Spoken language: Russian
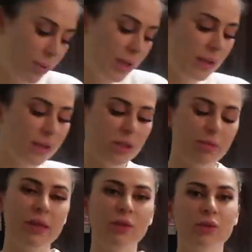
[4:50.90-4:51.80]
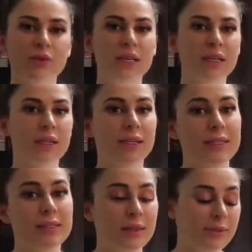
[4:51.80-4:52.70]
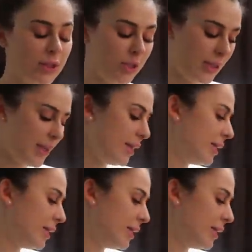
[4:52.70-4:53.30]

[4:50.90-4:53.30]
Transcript: У меня на даче полно всяких разных вещей.